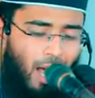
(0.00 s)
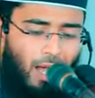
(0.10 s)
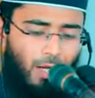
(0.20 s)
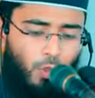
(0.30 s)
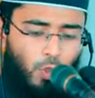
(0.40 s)

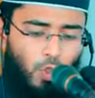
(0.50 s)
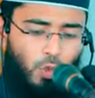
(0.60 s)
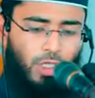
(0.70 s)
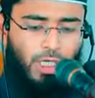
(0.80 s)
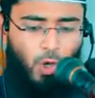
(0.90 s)
আর
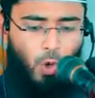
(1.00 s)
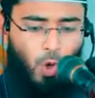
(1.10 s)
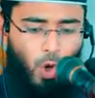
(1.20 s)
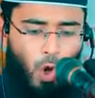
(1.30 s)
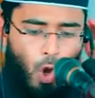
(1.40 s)
যদি কেউ
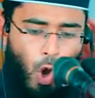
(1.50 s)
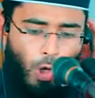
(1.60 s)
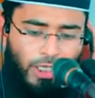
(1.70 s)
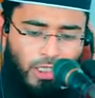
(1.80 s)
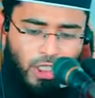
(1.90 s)

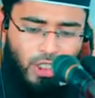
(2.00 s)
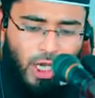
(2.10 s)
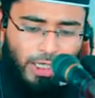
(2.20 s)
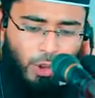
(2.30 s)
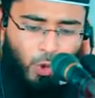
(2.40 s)

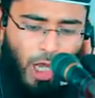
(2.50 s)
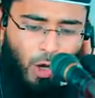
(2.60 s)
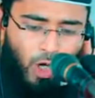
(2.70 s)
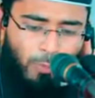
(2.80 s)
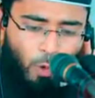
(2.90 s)
অনিচ্ছাকৃত
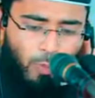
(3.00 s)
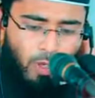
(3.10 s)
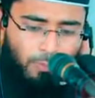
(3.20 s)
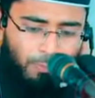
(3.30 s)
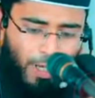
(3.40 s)
কারণে বমি
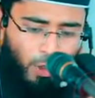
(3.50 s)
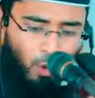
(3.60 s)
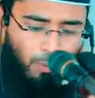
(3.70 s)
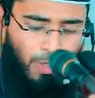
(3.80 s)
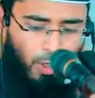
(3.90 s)
বের
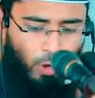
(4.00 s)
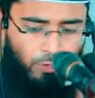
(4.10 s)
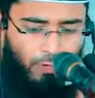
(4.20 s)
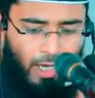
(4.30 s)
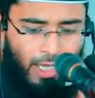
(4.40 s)
বের
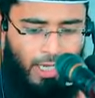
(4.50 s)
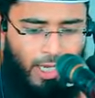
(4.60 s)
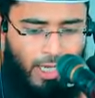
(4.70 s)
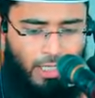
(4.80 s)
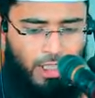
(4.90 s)
করে ফেলে
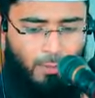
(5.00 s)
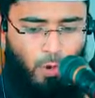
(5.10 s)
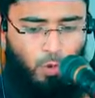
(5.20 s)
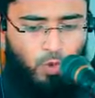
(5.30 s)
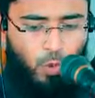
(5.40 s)
যেমন
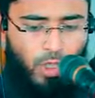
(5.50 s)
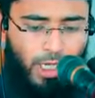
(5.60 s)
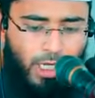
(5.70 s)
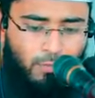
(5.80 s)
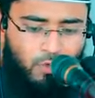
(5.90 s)
রসুল
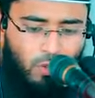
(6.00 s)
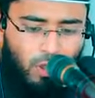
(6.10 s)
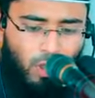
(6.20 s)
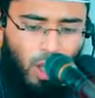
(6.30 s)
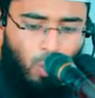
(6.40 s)
করিম
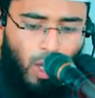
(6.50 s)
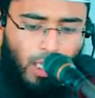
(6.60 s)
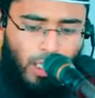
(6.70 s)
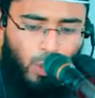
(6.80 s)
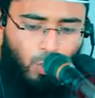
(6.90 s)
সাল
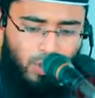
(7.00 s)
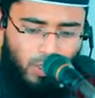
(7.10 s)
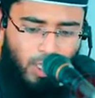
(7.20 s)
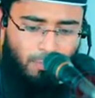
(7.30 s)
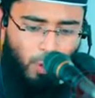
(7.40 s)
আলী
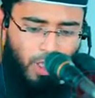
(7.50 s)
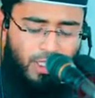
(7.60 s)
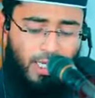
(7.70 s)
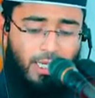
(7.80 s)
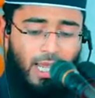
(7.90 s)
ওয়াসাল্লাম
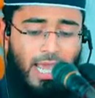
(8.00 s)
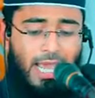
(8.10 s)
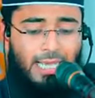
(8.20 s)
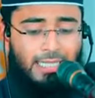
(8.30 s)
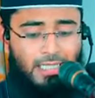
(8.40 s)
বলেছেন
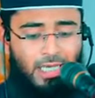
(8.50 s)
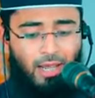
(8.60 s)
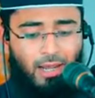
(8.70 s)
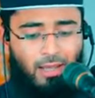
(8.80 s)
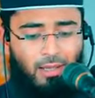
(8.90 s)

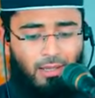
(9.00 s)
যারা